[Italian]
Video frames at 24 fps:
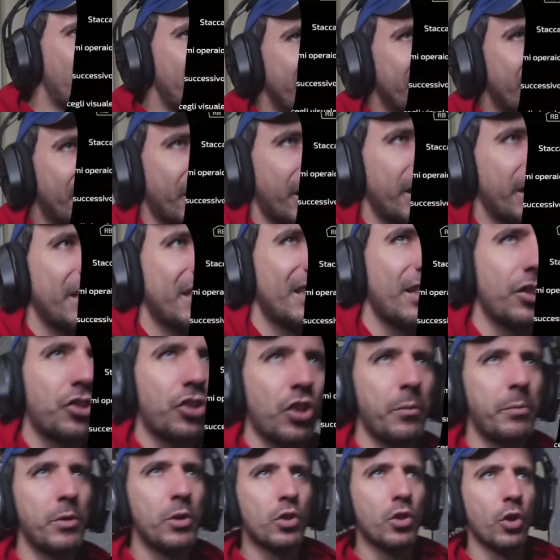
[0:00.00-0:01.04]
litri se
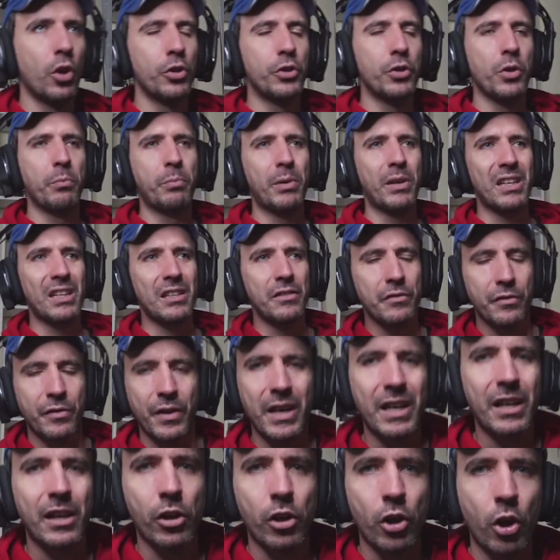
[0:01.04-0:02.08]
c'è bisogno per
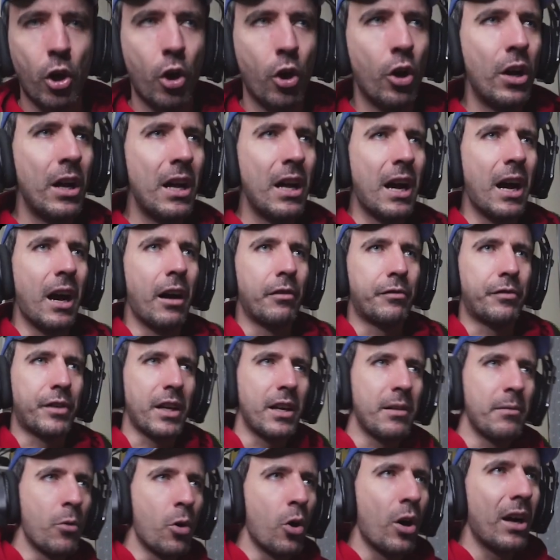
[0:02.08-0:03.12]
l'inverno
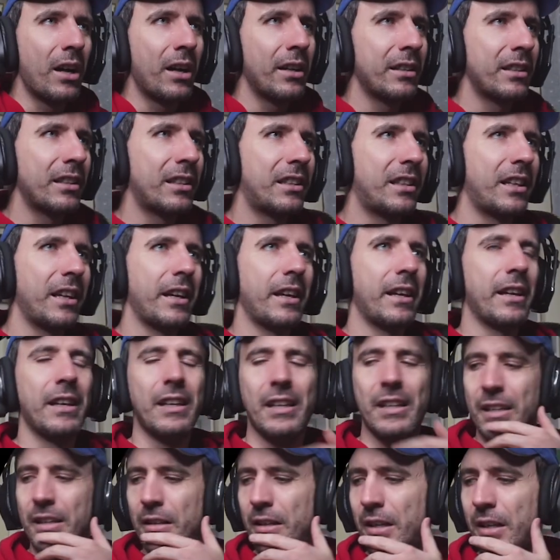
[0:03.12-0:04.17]
avremo anche
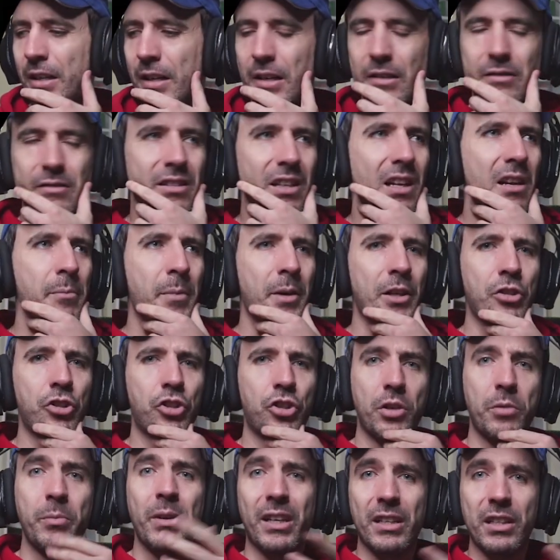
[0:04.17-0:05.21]
eh, del
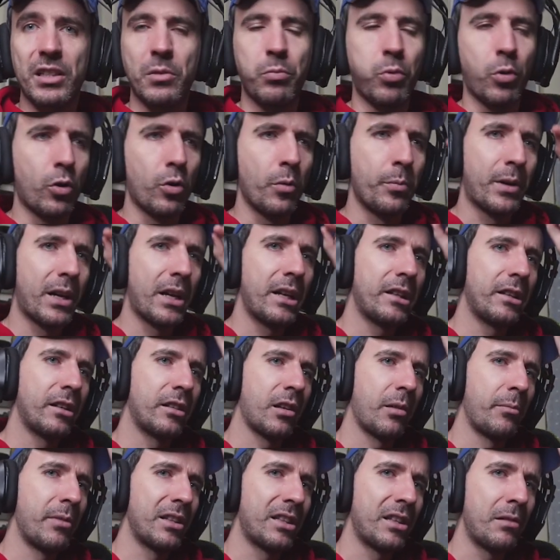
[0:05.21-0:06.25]
mangime che si può comprare
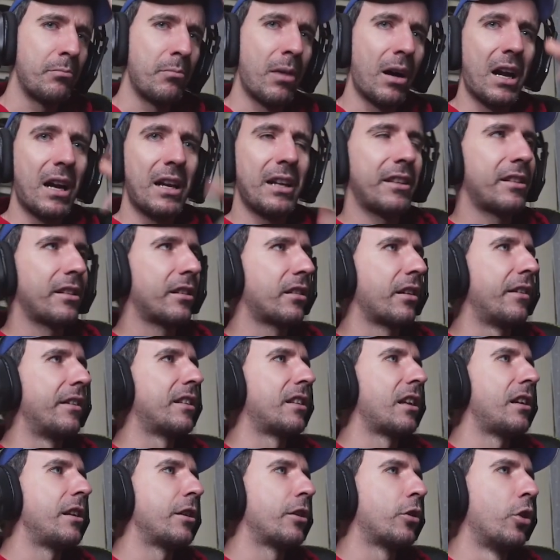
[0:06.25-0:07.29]
direttamente in balle
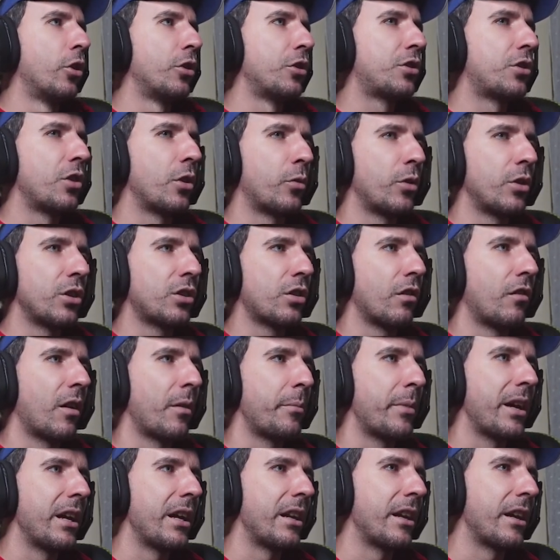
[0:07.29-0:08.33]
direttamente al negozio e questo
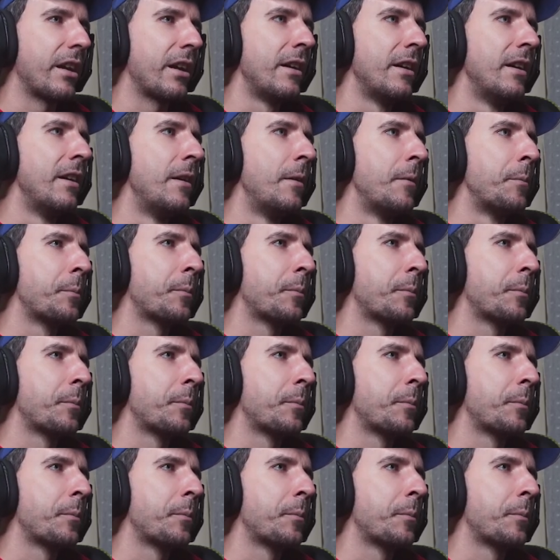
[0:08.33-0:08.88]
va bene